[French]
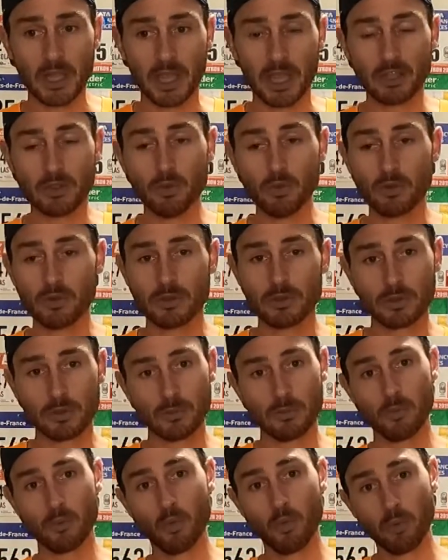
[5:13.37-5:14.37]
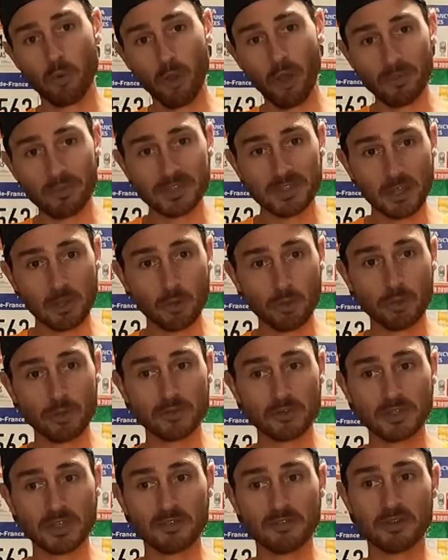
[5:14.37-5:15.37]
Et donc, mon programme il se
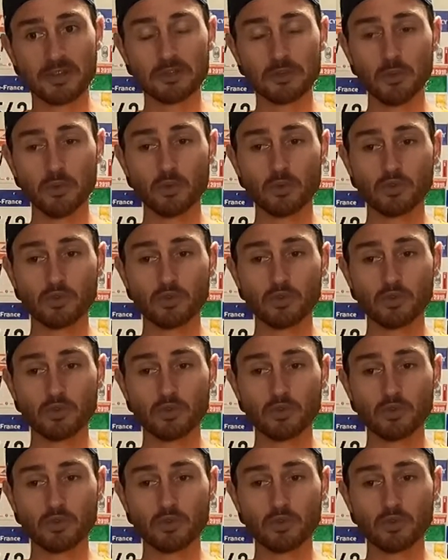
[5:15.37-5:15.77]
décompose de cette façon.